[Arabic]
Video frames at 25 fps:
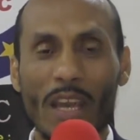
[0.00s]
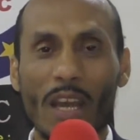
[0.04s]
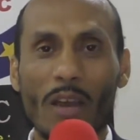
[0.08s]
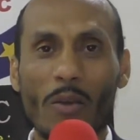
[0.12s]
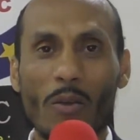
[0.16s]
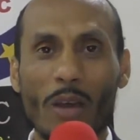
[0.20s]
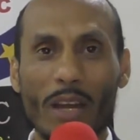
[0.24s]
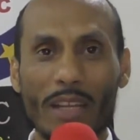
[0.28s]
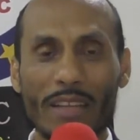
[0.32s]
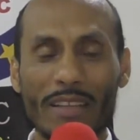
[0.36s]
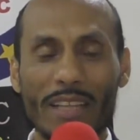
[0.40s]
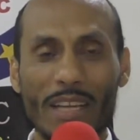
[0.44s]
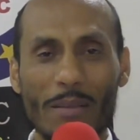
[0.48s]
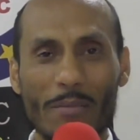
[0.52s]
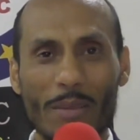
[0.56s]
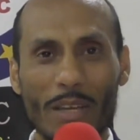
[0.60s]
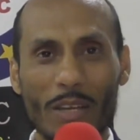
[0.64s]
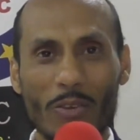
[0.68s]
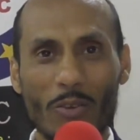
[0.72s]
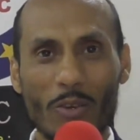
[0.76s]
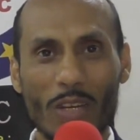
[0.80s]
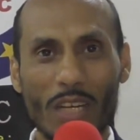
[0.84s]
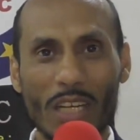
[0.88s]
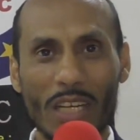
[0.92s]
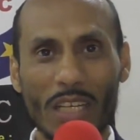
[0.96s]
وعندما
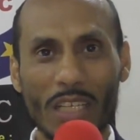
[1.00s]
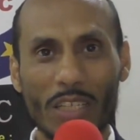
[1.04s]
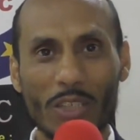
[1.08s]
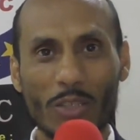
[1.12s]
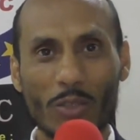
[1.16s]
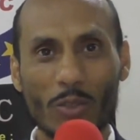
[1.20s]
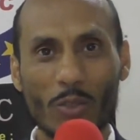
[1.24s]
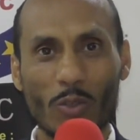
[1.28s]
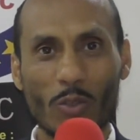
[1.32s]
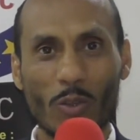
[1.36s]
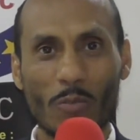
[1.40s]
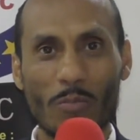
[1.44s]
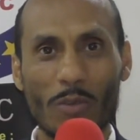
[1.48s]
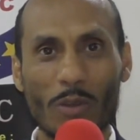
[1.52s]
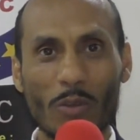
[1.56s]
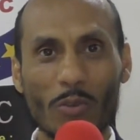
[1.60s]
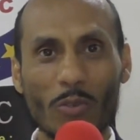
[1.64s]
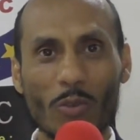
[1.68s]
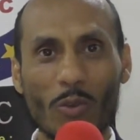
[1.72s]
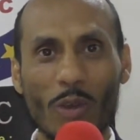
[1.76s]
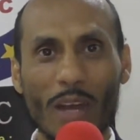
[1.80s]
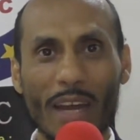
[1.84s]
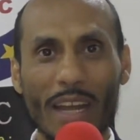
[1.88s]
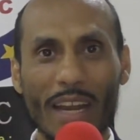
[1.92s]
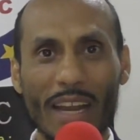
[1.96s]
نناقش
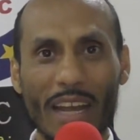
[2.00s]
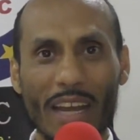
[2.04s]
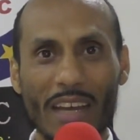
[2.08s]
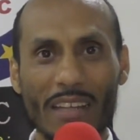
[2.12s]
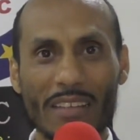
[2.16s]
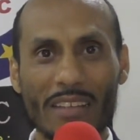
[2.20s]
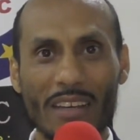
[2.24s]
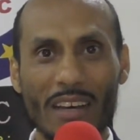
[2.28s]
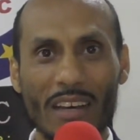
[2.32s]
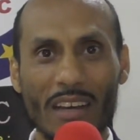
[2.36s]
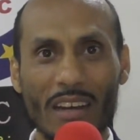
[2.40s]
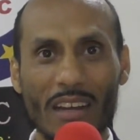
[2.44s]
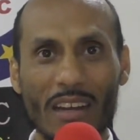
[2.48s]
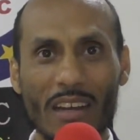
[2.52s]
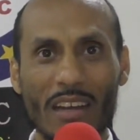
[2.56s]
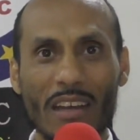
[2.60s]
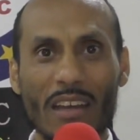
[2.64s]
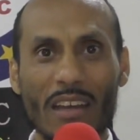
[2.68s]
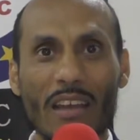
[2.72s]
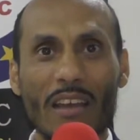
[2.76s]
موضوع الحضارة